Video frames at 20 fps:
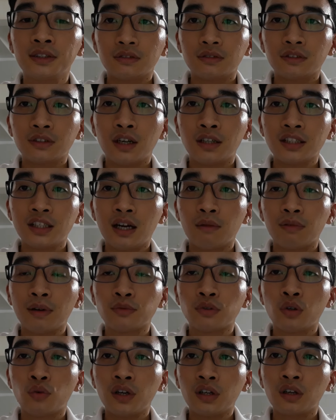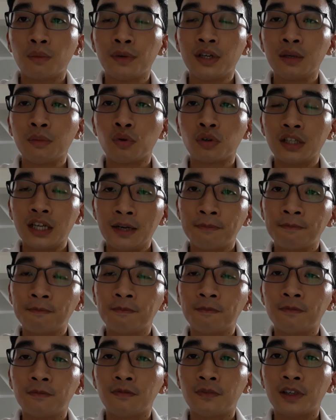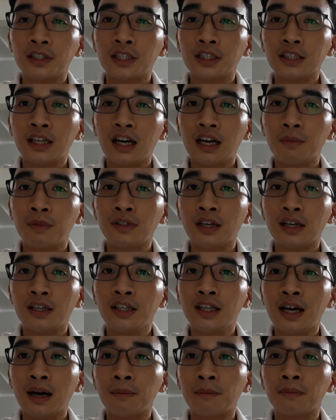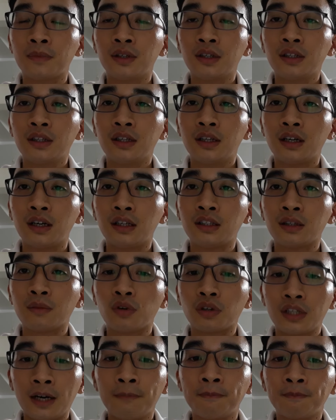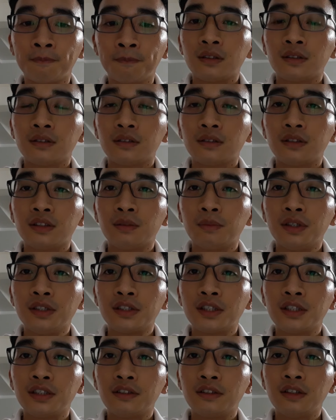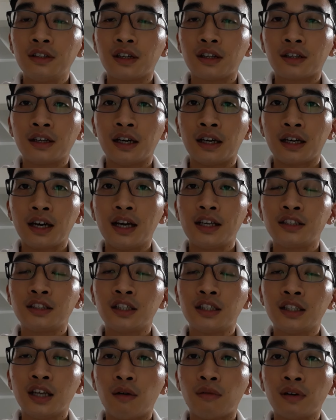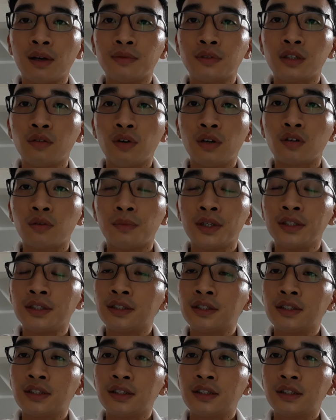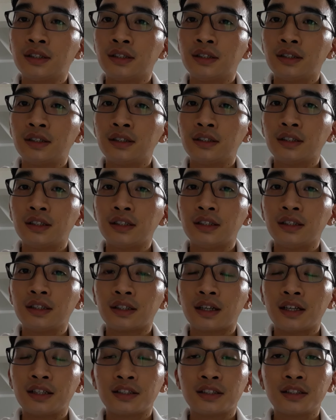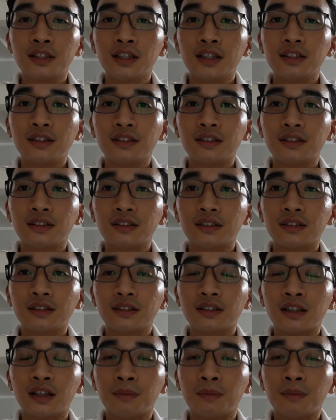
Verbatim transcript: Thời gian học lập trình web của mình là 1 năm và hiện tại mình đã đi làm được 1 năm. Thì mình xin được kể cái hành trình học lập trình web của mình. Thì ngày xưa ấy, là